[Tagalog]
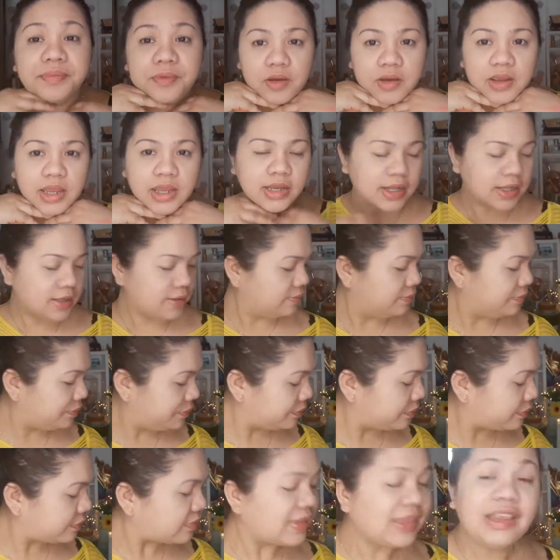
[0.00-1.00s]
Okay na.
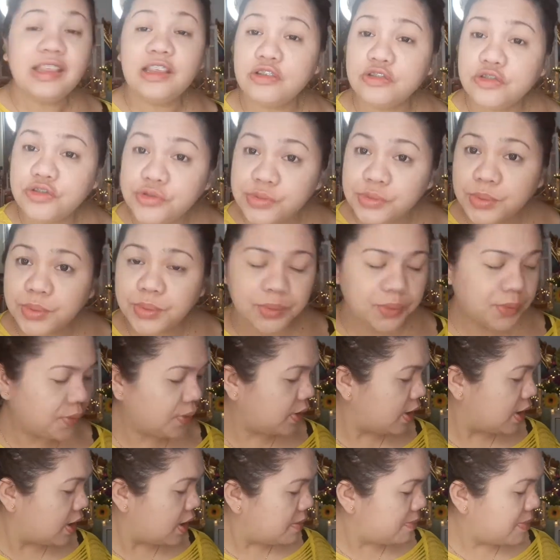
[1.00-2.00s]

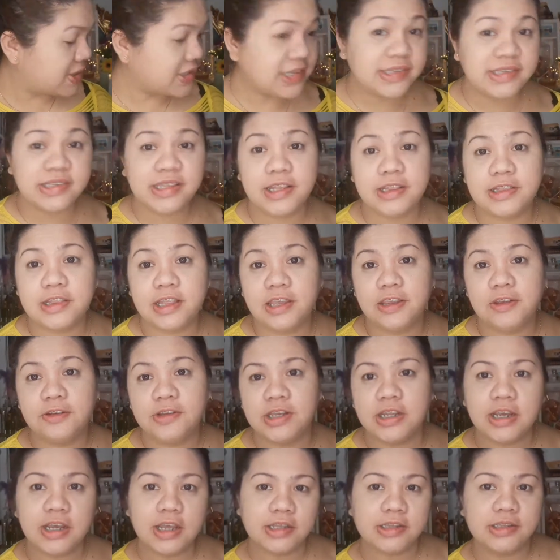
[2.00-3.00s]
So, magsiset tayo
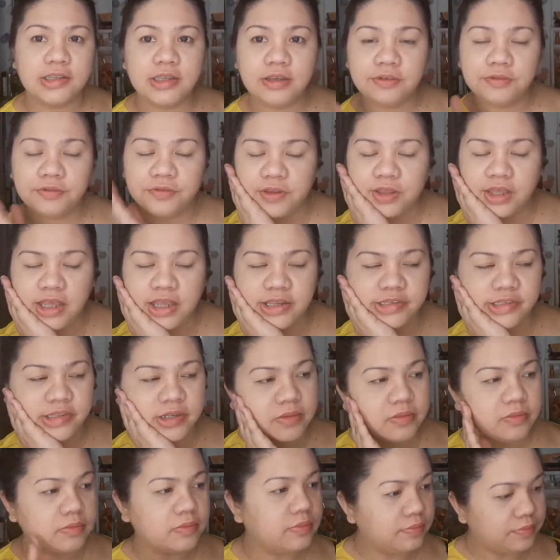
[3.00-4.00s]
ng ating face.
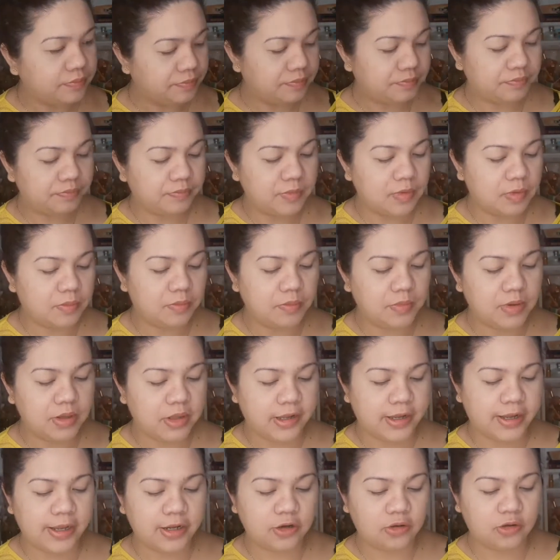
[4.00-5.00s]
Ng
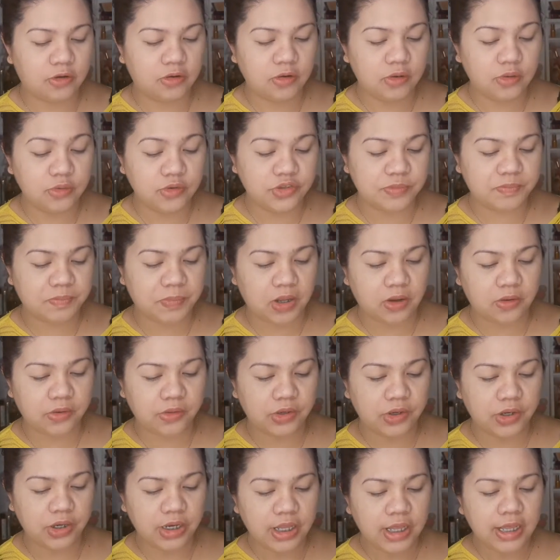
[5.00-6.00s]
ano, loose
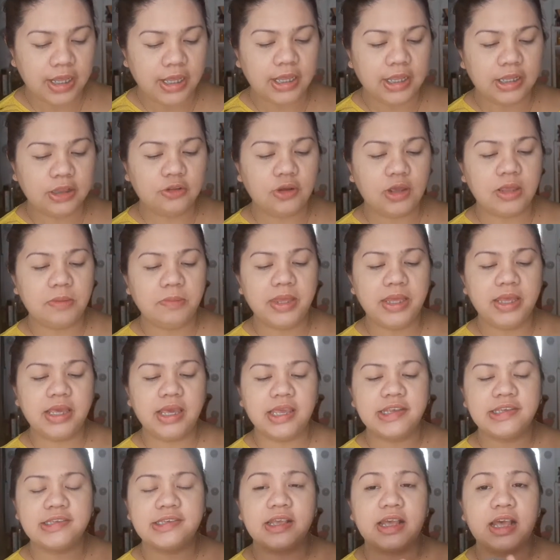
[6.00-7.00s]
powder. Ito ay
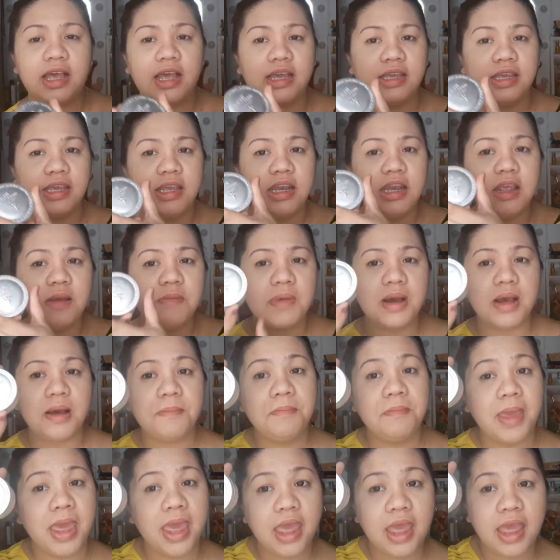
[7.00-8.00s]
bigay sa akin ni
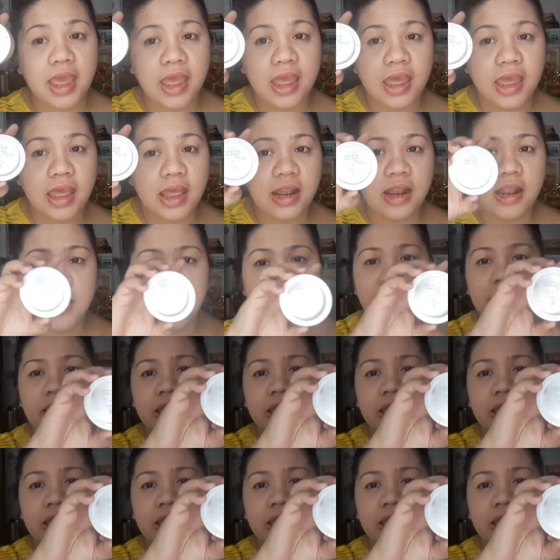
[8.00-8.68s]
Ma'am Bell.